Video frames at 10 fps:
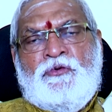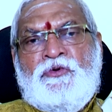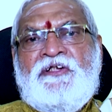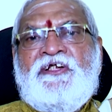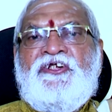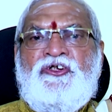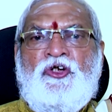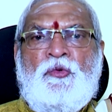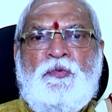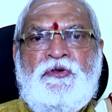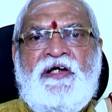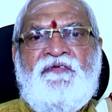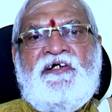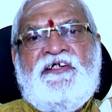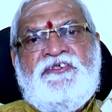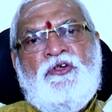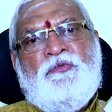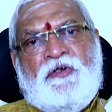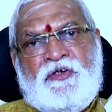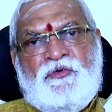ఉన్నత దశలో పొందే అవకాశాలు
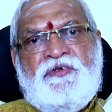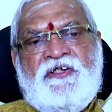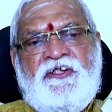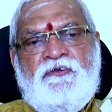మెరుగవుతాయి